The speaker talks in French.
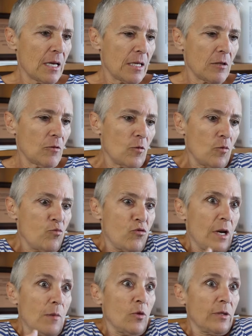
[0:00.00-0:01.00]
sans que le
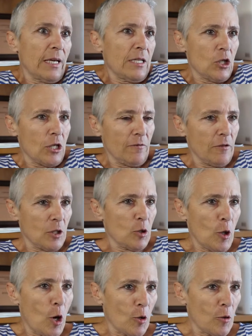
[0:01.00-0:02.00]
poil me dresse chaque fois que
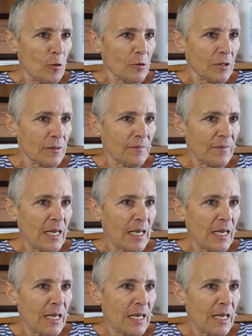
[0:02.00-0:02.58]
je le rencontre.